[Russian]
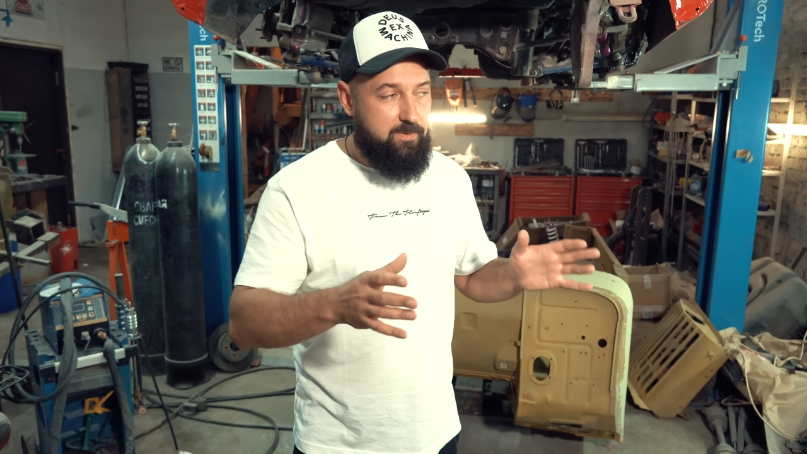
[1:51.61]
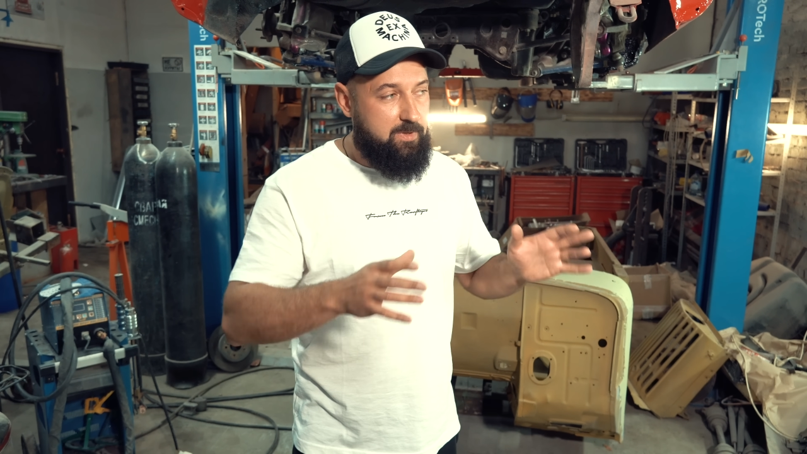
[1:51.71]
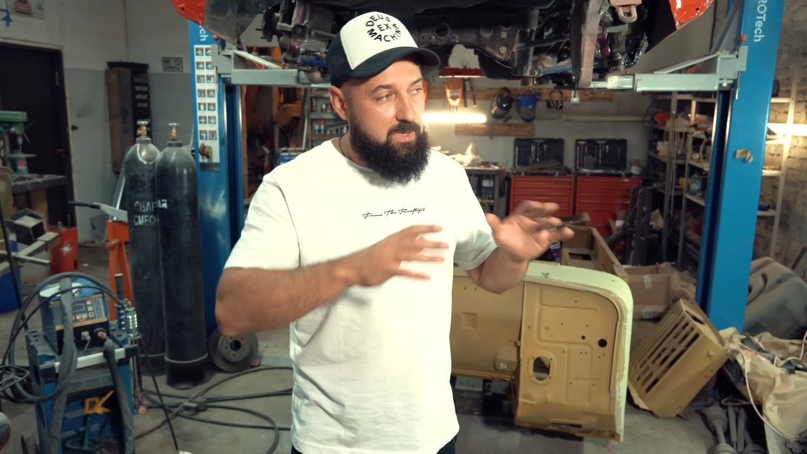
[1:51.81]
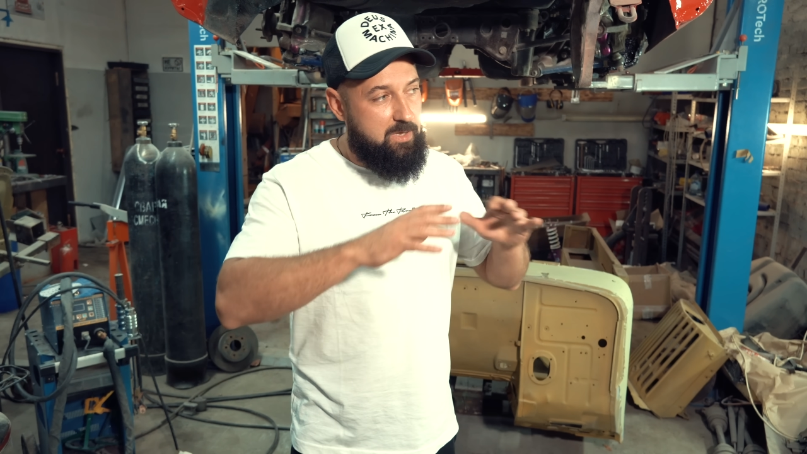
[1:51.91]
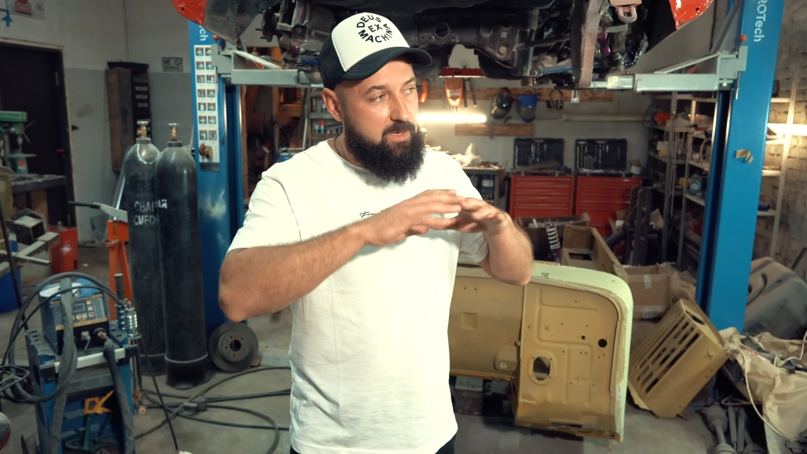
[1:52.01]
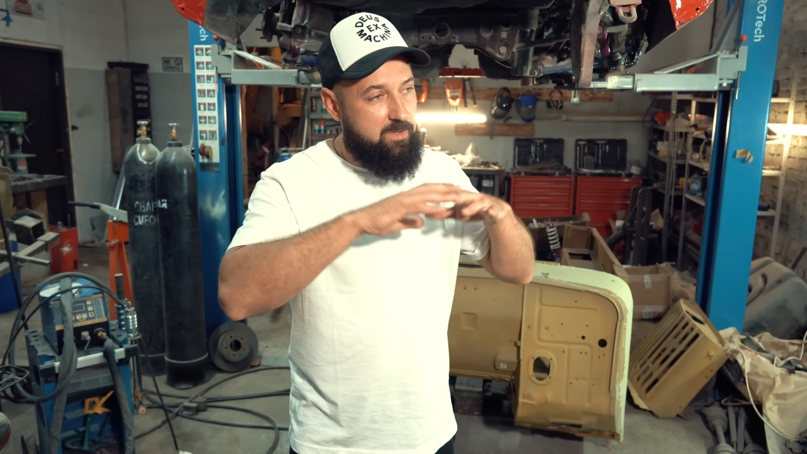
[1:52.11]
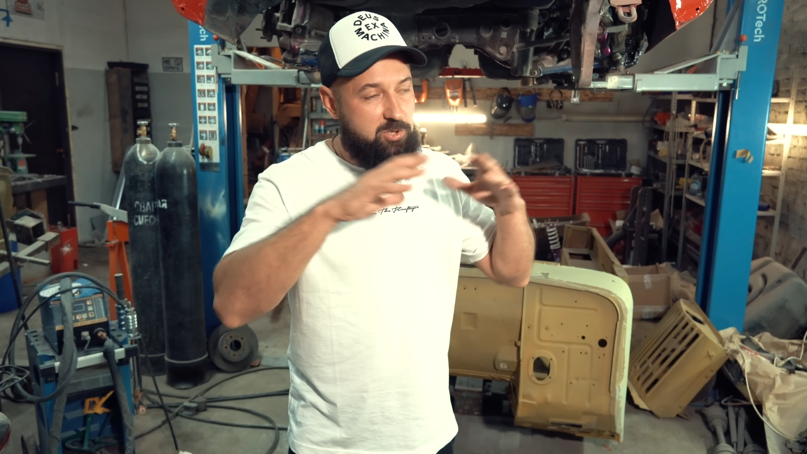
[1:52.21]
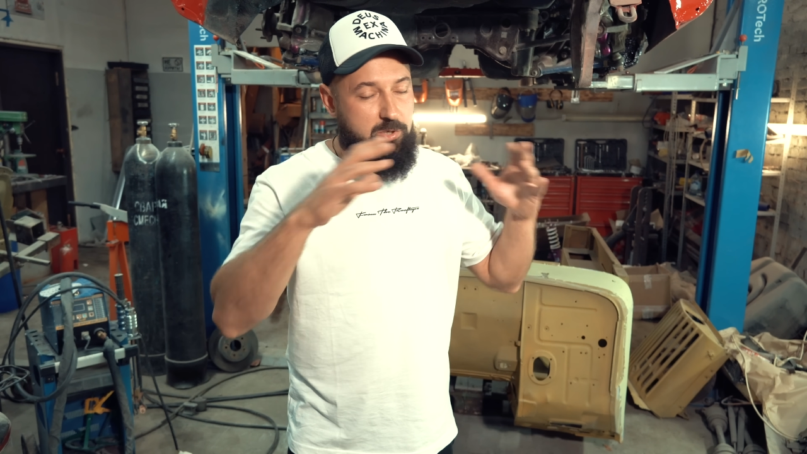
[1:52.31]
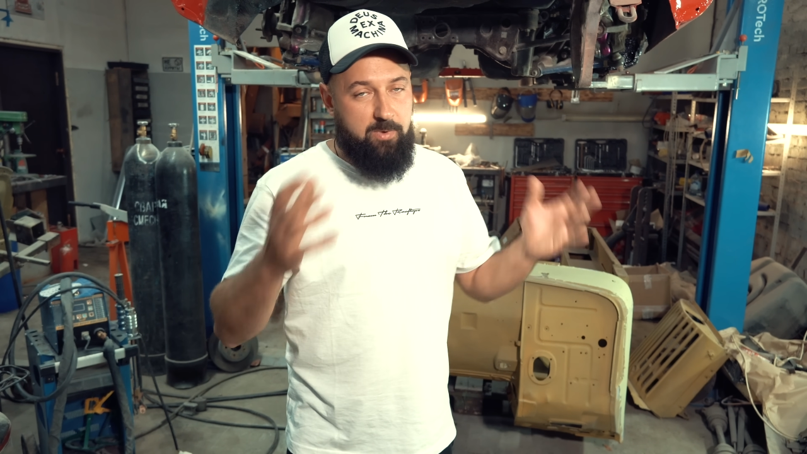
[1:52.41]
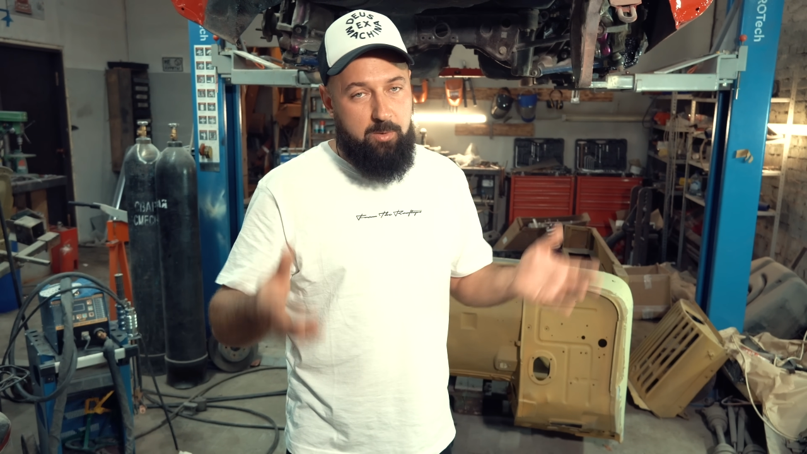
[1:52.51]
и
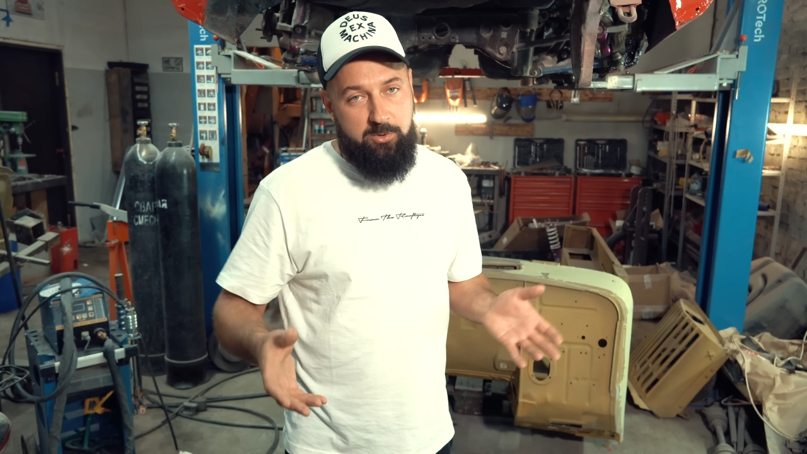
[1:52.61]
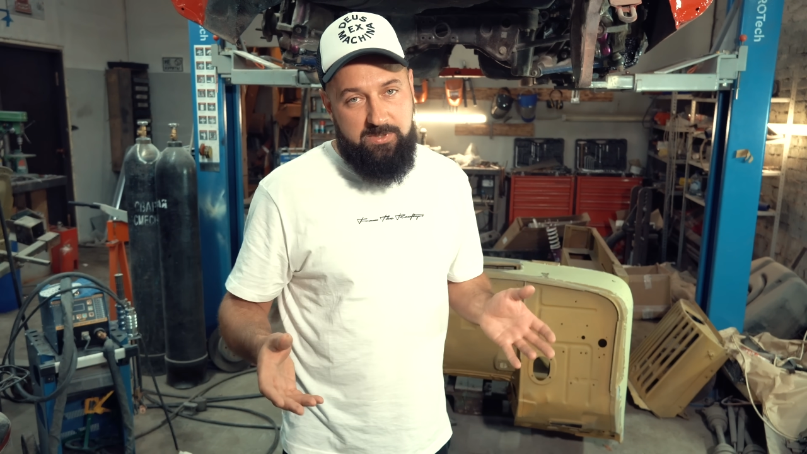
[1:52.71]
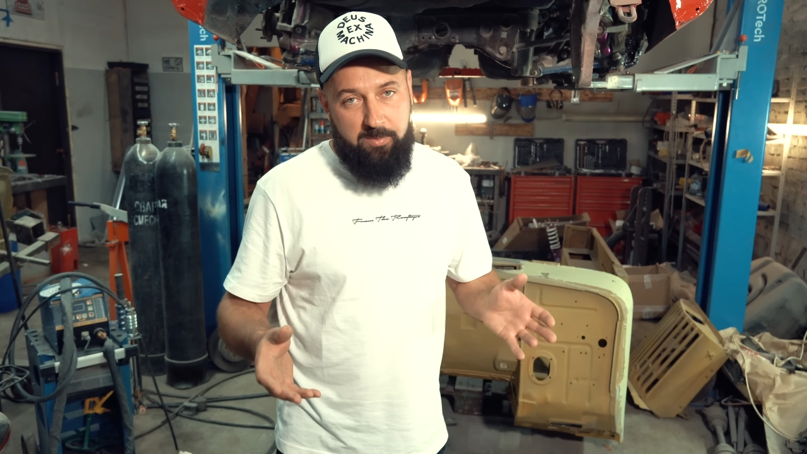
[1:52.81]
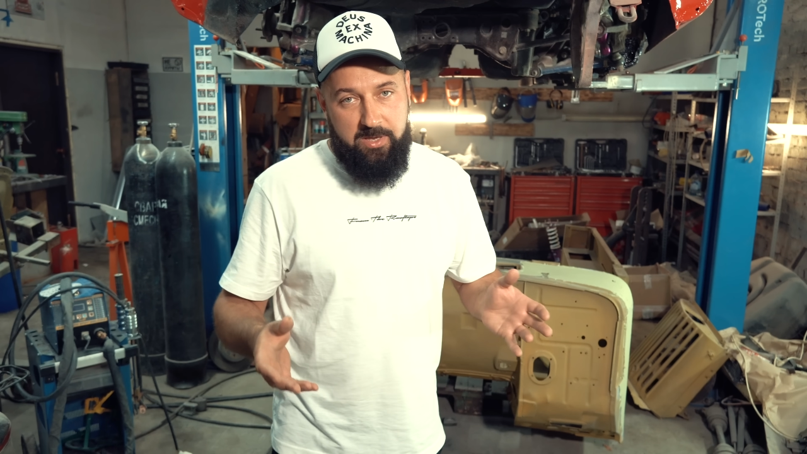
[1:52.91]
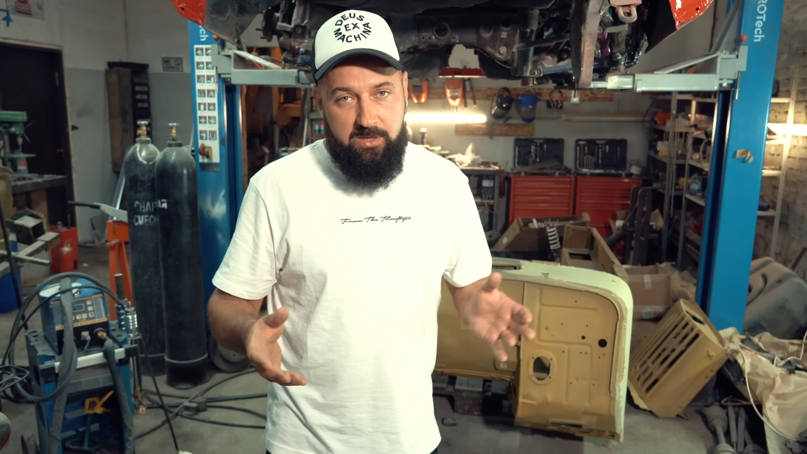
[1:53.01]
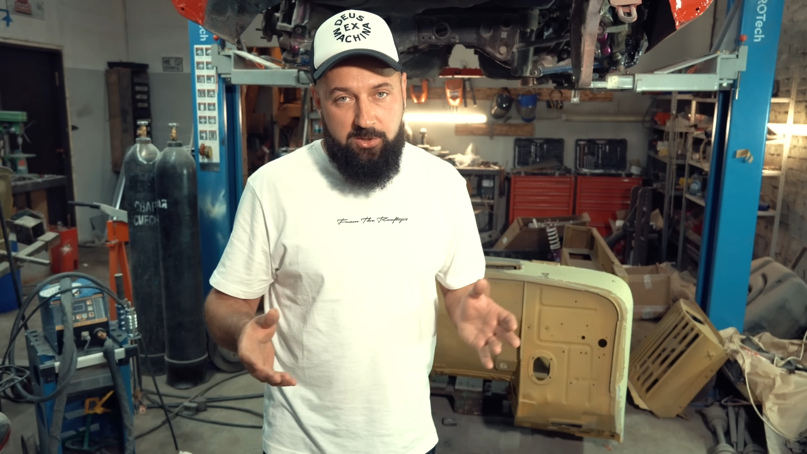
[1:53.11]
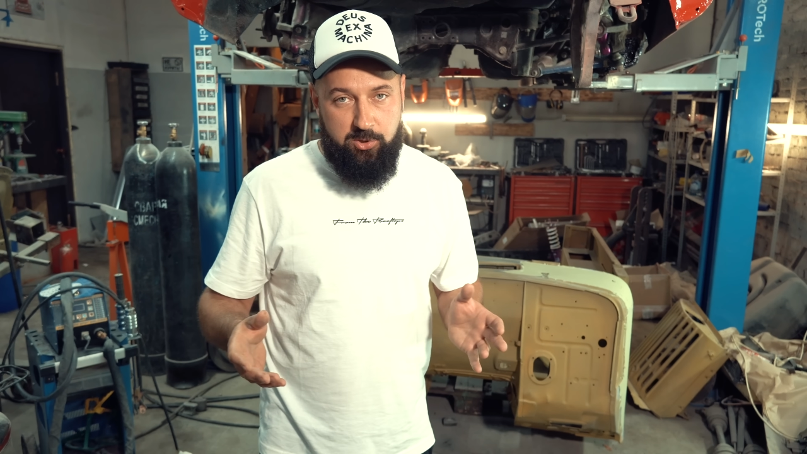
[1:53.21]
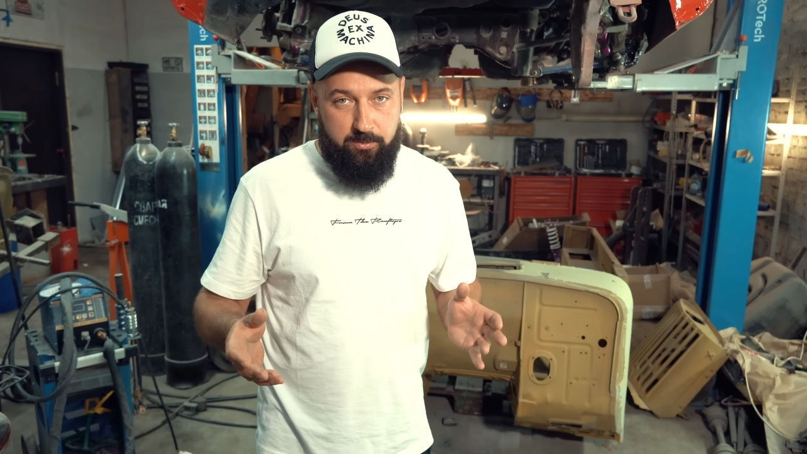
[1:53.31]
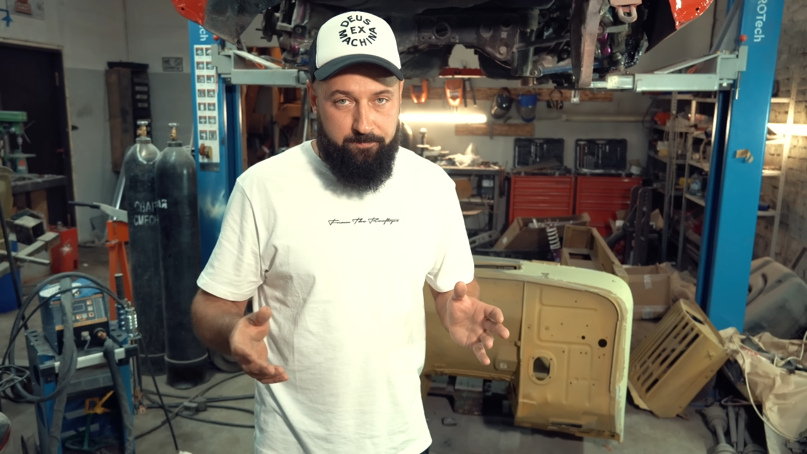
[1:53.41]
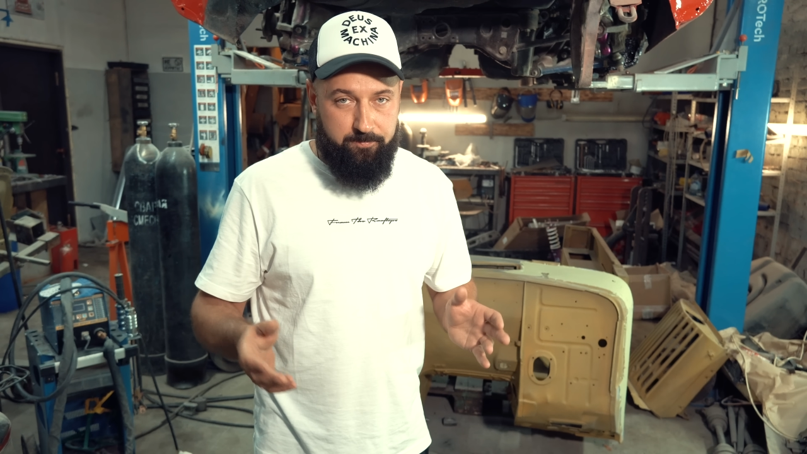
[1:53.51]
начнем работать по днищу.